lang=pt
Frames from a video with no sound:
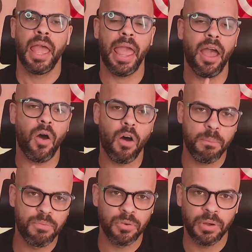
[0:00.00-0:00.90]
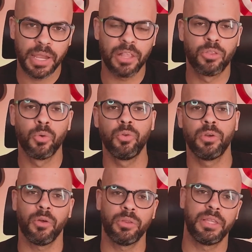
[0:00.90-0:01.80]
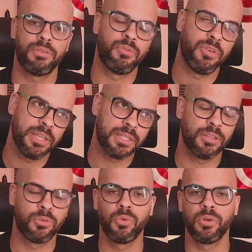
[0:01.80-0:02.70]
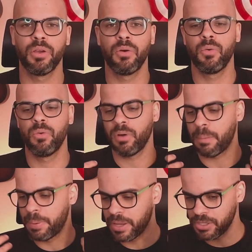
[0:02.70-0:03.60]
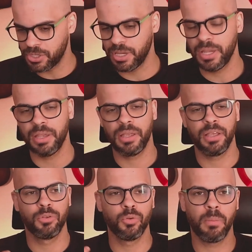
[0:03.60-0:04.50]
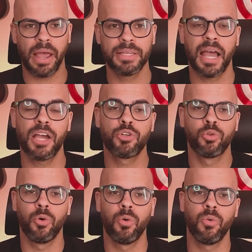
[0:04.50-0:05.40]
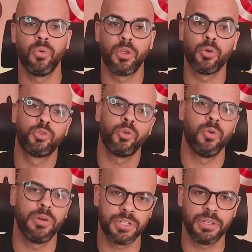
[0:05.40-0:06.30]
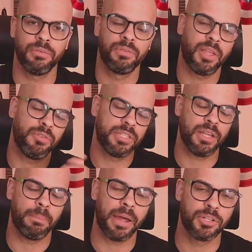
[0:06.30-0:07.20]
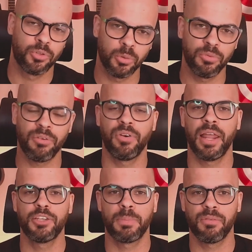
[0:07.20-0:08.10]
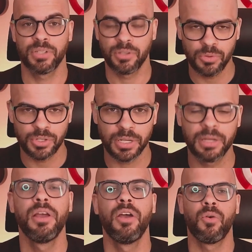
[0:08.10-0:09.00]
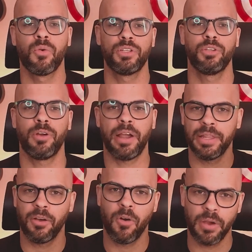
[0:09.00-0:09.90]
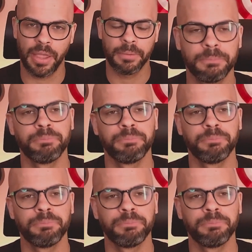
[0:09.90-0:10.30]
É óbvio que tudo que eu fiz e tudo que eu aprendi e tudo mais ajudou o que eu sou hoje. Talvez seja a parte que todo mundo vai falar isso para você um dia quando você trocar ideia com alguém.